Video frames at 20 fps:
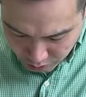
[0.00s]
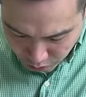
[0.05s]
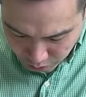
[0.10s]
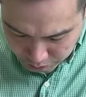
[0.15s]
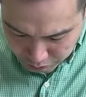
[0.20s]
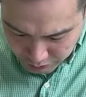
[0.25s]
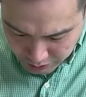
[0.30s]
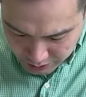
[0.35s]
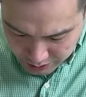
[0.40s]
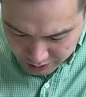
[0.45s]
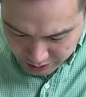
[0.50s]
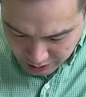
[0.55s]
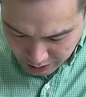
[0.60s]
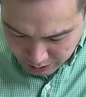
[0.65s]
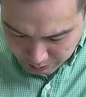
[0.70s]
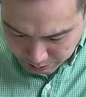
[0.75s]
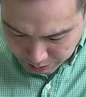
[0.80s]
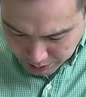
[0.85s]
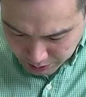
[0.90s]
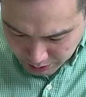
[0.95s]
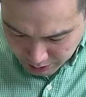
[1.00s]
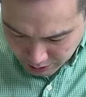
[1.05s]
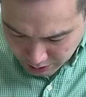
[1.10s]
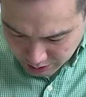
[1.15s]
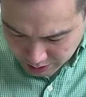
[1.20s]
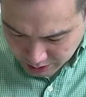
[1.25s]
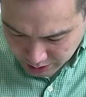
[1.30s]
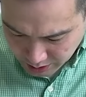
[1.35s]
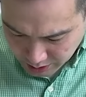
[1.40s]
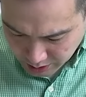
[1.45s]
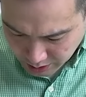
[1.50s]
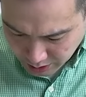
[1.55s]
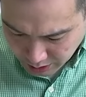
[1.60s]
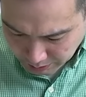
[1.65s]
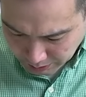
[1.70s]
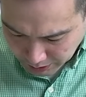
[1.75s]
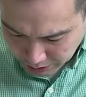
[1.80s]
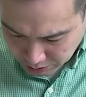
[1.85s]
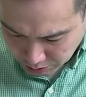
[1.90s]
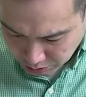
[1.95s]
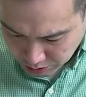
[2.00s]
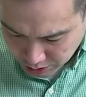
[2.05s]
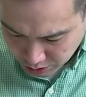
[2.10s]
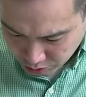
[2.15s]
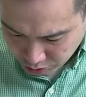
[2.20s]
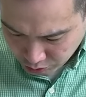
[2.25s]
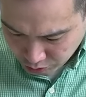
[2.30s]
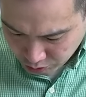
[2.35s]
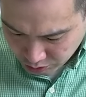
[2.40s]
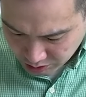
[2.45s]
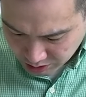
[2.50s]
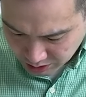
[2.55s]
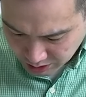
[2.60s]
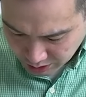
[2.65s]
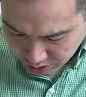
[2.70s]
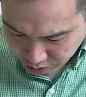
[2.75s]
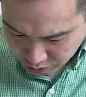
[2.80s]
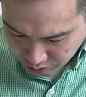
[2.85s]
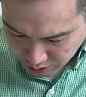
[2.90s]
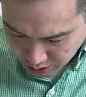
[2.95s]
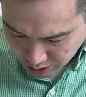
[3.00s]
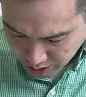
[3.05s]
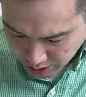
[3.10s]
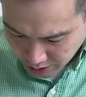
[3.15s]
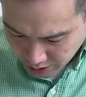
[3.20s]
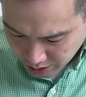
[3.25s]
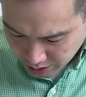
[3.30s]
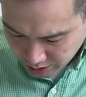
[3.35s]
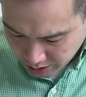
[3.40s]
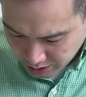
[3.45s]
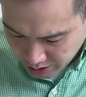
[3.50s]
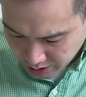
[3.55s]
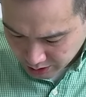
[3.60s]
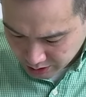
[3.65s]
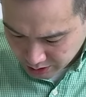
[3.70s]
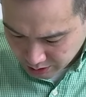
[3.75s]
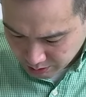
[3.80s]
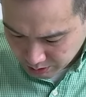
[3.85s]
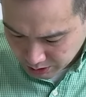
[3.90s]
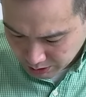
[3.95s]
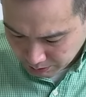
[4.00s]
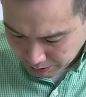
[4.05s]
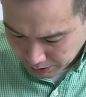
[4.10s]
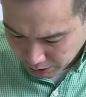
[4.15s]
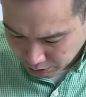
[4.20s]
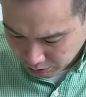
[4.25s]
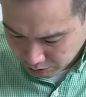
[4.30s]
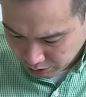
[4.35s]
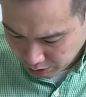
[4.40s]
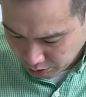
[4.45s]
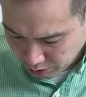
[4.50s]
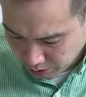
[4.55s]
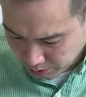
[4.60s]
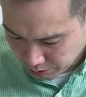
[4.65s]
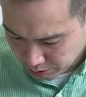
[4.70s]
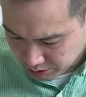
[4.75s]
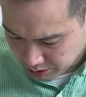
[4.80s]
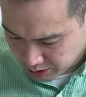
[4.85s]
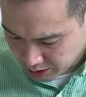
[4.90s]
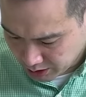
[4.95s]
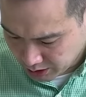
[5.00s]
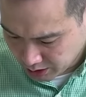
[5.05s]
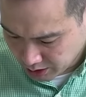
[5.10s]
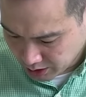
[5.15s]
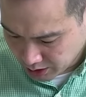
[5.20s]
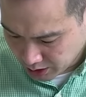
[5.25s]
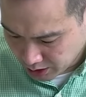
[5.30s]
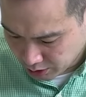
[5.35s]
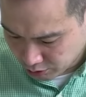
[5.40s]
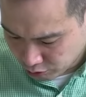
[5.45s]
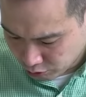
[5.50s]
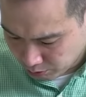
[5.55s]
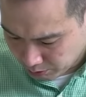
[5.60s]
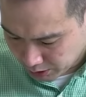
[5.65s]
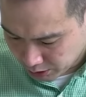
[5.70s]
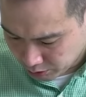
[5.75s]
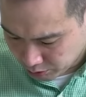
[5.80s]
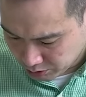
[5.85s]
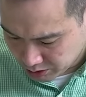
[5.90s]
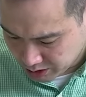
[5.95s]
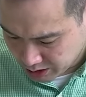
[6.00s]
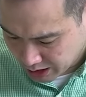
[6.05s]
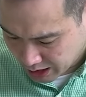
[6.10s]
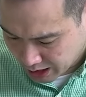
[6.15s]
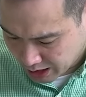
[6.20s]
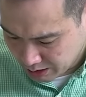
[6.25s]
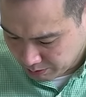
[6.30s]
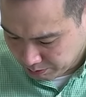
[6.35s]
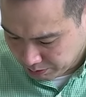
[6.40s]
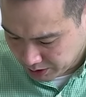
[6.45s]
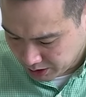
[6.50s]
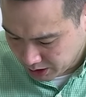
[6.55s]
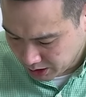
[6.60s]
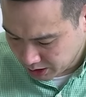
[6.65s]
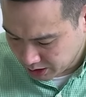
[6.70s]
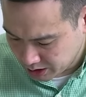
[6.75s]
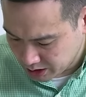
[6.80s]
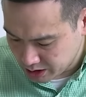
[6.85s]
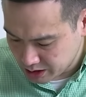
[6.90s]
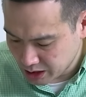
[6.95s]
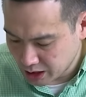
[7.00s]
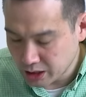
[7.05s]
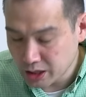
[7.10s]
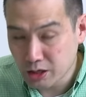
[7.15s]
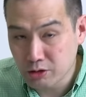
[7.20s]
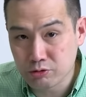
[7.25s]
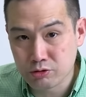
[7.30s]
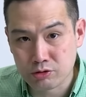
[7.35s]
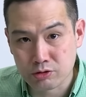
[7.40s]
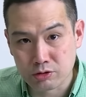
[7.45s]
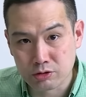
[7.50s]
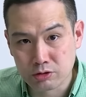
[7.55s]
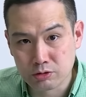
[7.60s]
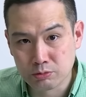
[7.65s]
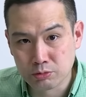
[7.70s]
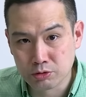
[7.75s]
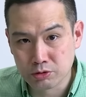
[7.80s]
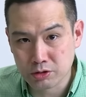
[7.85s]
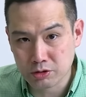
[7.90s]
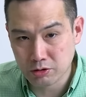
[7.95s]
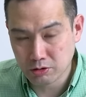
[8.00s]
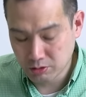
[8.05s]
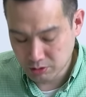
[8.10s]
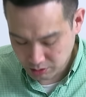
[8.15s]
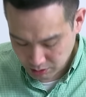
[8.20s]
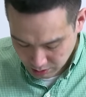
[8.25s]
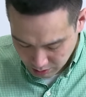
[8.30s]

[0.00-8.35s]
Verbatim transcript: 오픈엣, 지 IP 차세대 반도체 수요 증가 수혜 TSMC 파운드리 회복세 한국 반도체 IP 디자인하우스 뭐죠?